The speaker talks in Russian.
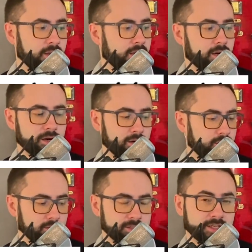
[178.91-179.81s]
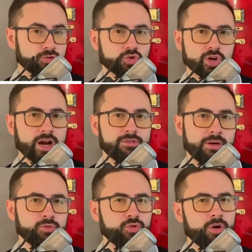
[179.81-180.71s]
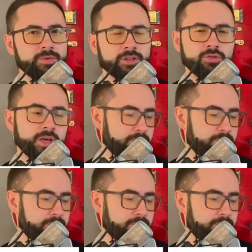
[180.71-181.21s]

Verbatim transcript: э, здесь уже как вам удобнее, но я